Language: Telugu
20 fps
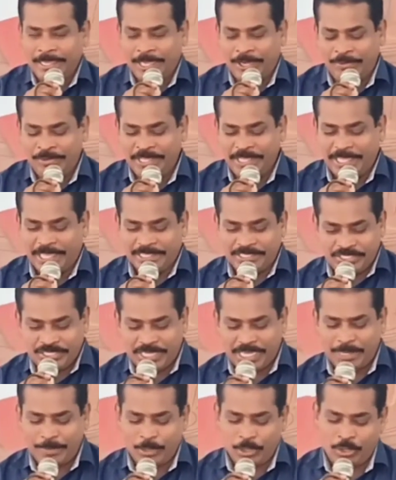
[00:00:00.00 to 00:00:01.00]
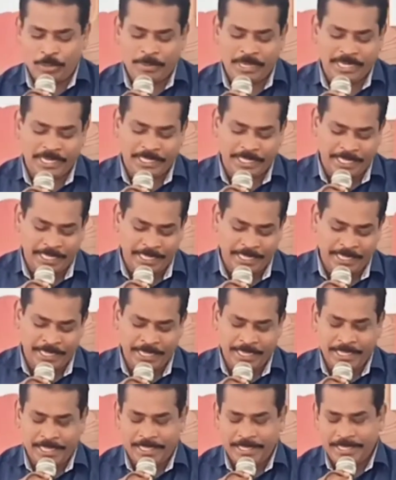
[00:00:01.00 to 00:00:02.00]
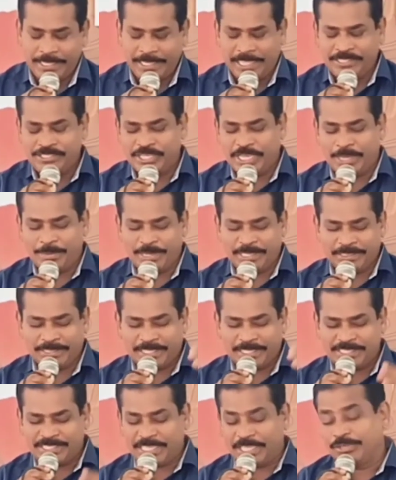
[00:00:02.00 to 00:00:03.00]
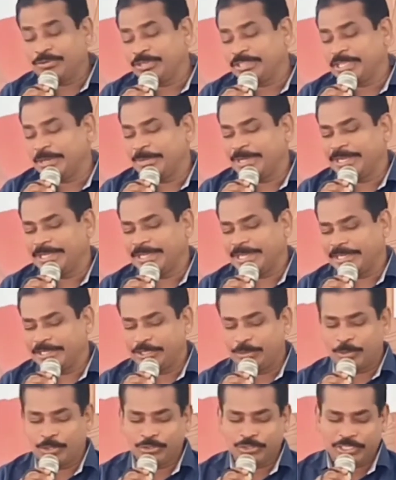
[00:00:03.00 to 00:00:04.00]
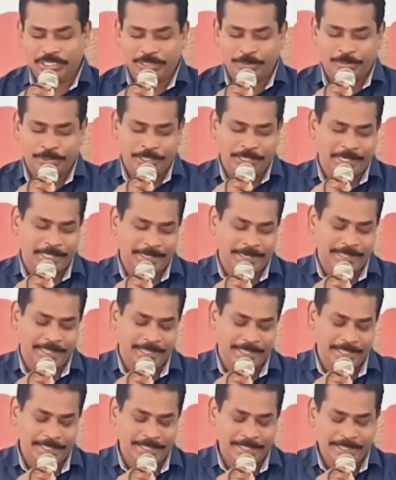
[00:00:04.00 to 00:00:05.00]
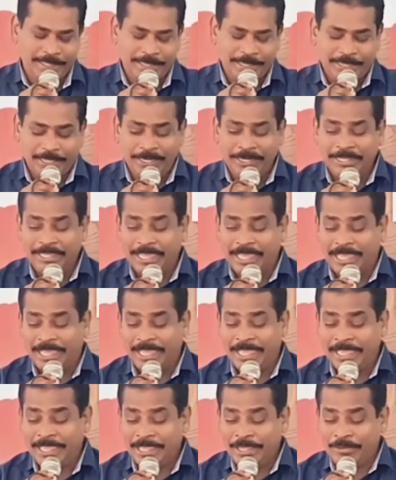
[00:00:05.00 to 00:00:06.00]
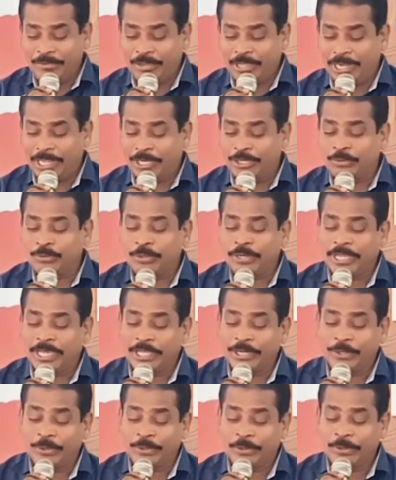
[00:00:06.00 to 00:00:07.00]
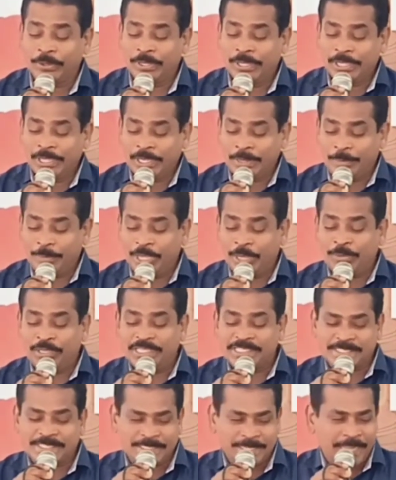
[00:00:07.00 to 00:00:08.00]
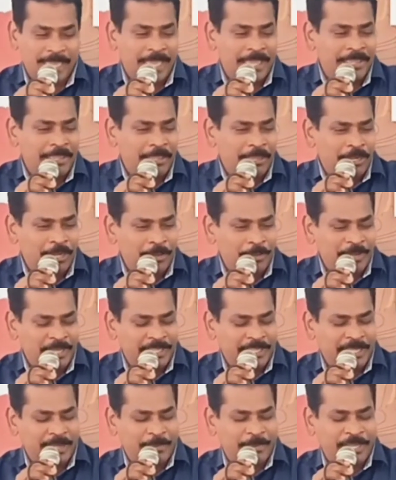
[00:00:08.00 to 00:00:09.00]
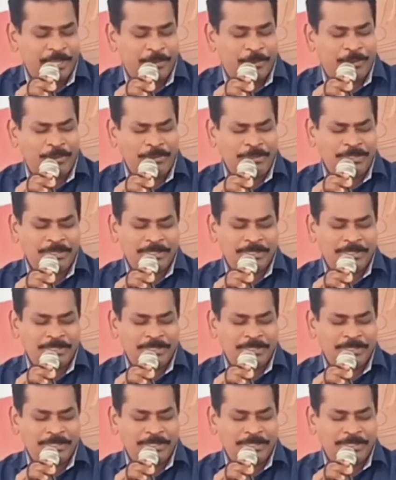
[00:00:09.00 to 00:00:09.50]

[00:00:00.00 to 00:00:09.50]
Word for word: ఆవిడ ఈ అధ్యాయంలో మనకి ఈ అధ్యాయం అంతా చదివితే మనకు అర్థమవుతుంది ప్రియులారా కనుక వీళ్ళు అనుకున్నారు మేము ఇస్రాయేళ్ళ మీద మేము